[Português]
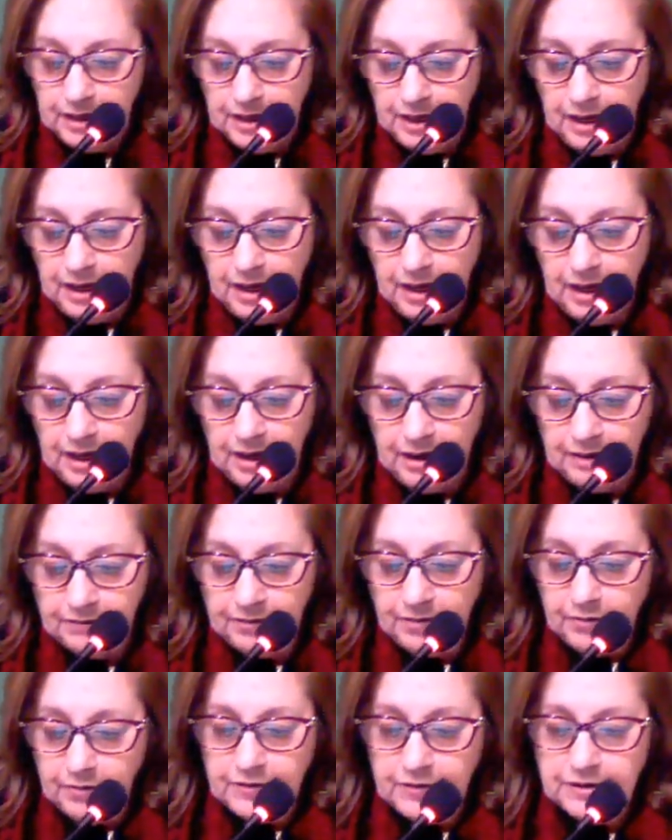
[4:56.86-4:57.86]
É,
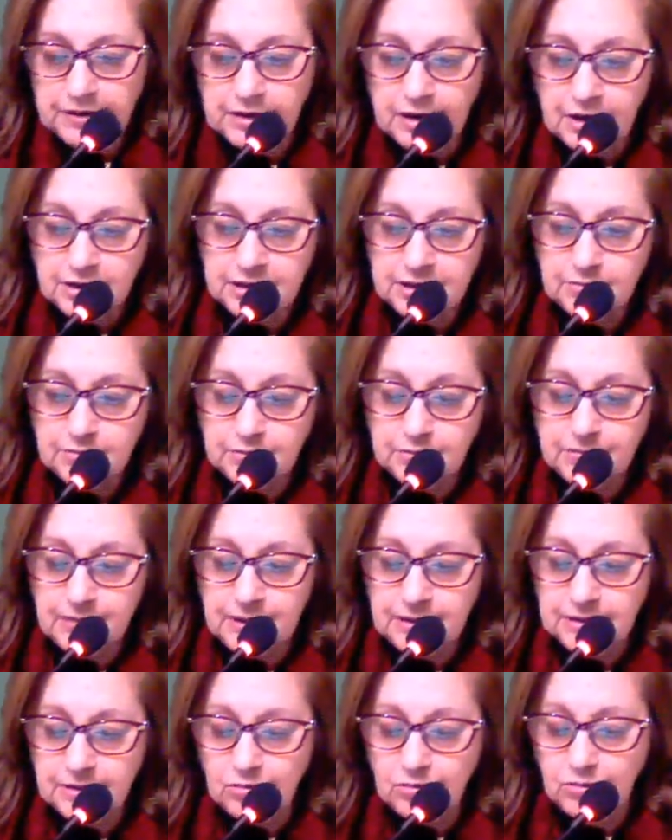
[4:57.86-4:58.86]
vamos ver se nós temos
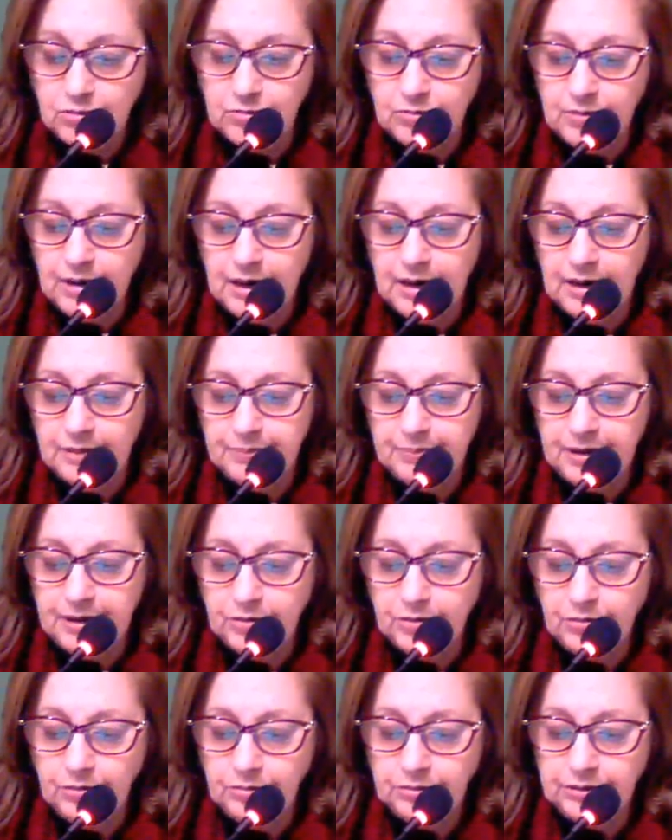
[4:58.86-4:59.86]
mais alguma
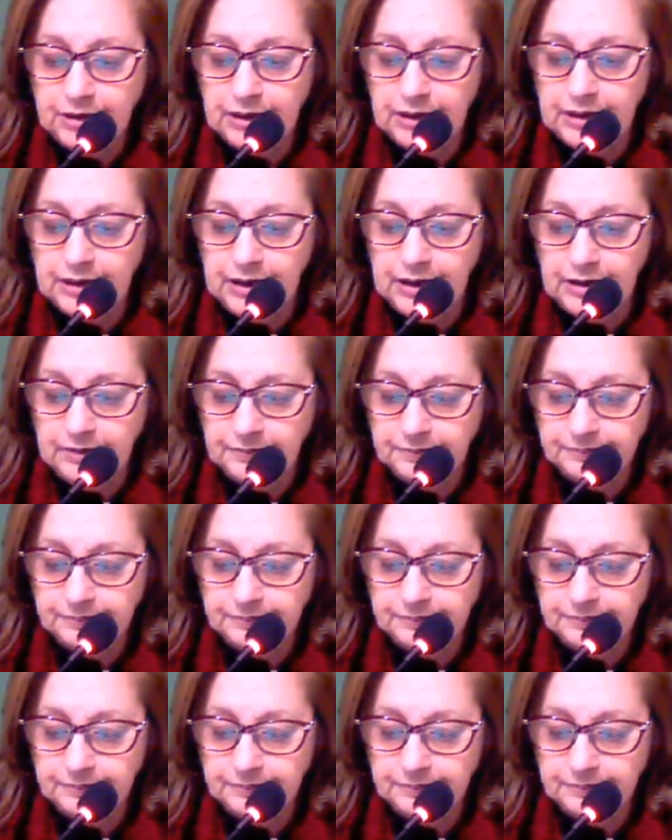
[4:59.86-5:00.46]
pergunta aqui.